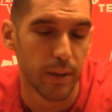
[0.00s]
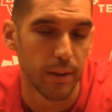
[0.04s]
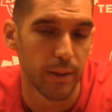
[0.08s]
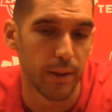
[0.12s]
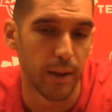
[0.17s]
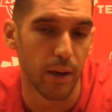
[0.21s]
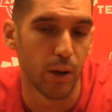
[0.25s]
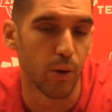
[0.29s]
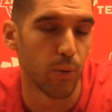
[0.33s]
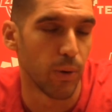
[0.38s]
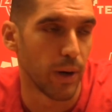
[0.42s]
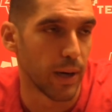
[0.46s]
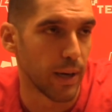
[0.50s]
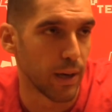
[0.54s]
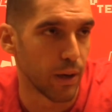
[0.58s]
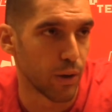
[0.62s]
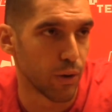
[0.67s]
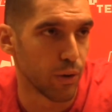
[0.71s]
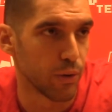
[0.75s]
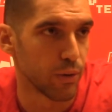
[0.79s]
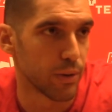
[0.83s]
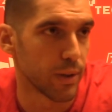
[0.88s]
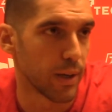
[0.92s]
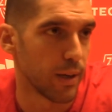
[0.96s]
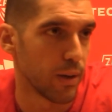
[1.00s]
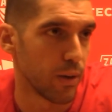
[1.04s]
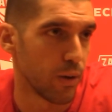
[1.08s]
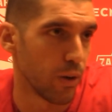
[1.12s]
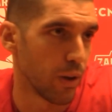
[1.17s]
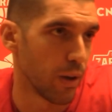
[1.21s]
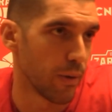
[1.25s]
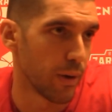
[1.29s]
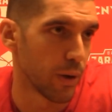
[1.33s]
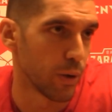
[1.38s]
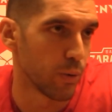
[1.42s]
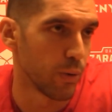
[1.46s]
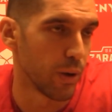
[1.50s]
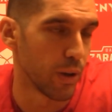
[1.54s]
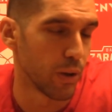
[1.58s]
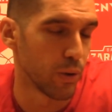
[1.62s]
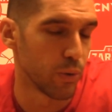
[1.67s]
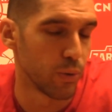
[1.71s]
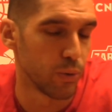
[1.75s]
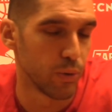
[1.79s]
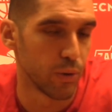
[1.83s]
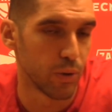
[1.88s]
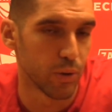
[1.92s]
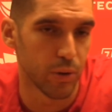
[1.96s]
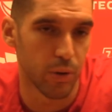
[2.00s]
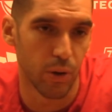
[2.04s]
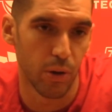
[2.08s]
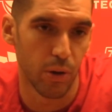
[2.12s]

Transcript: de jugar en contra o de haber jugado juntos, con